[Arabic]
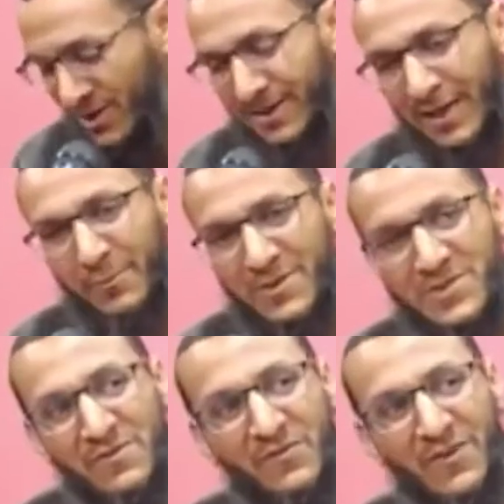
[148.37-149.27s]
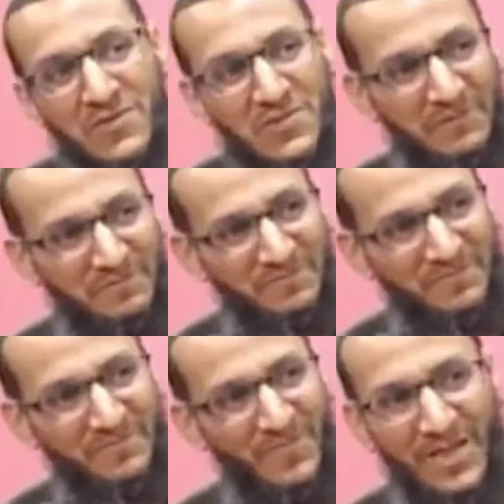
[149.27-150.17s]
تقريبا صفر فصل
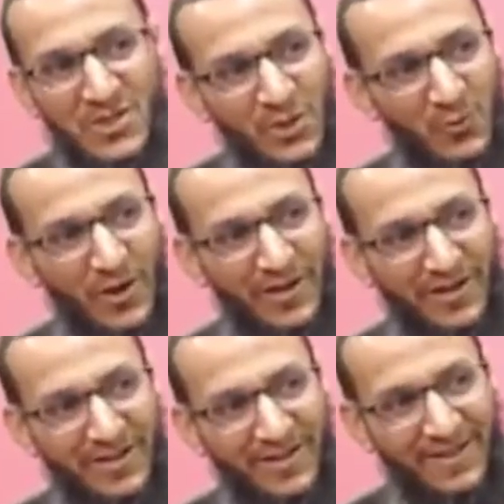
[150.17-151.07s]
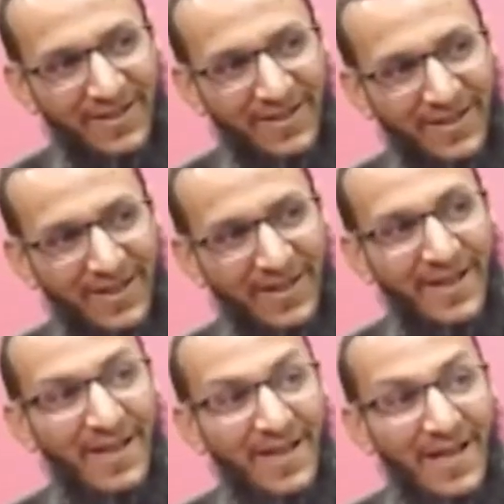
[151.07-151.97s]
ما كاش حوار وهذا
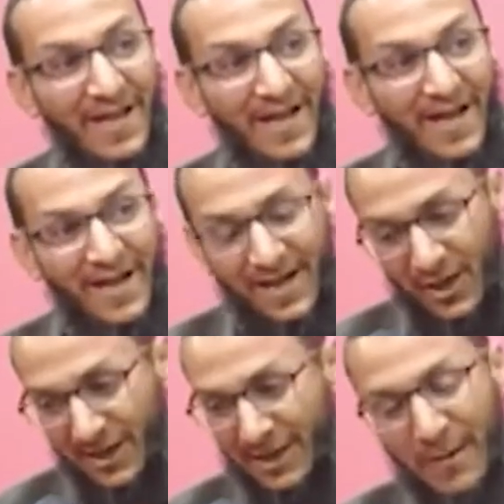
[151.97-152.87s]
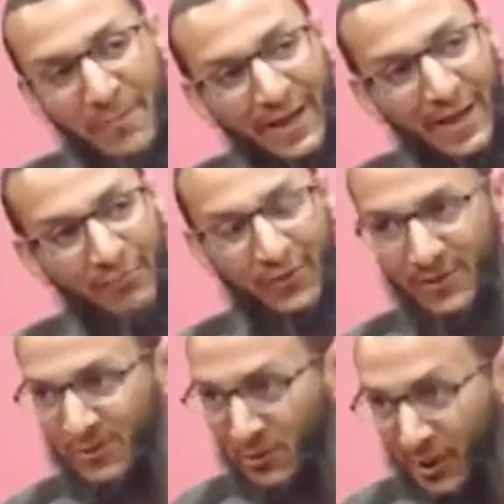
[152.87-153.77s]
مشكل كبير لما
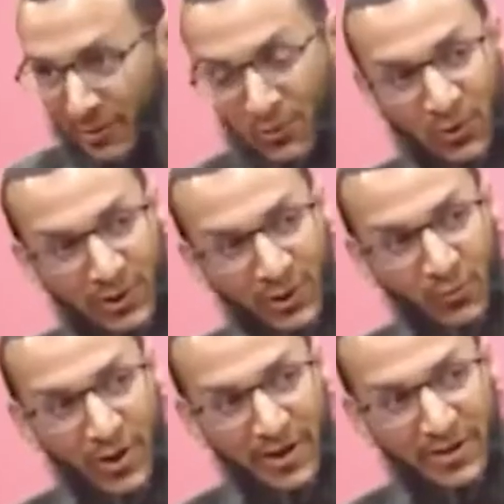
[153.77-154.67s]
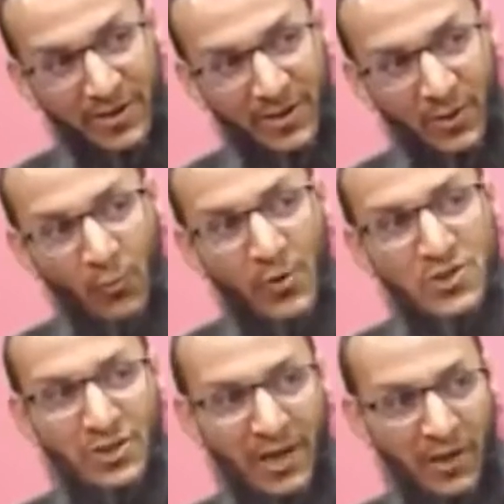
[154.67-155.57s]
يغيب تغيب لغه الحوار
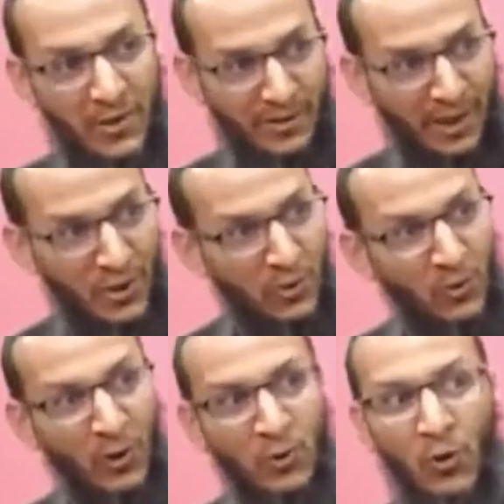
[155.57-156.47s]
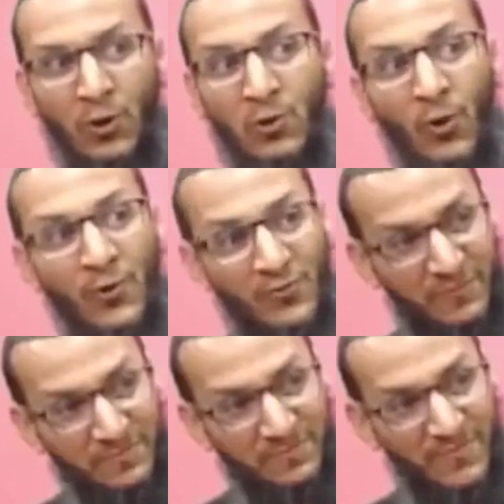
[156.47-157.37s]
وش يحضر تحضر لغه العنف
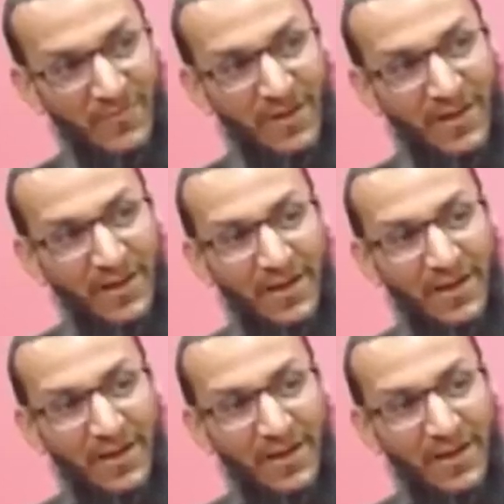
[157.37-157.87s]
نعم.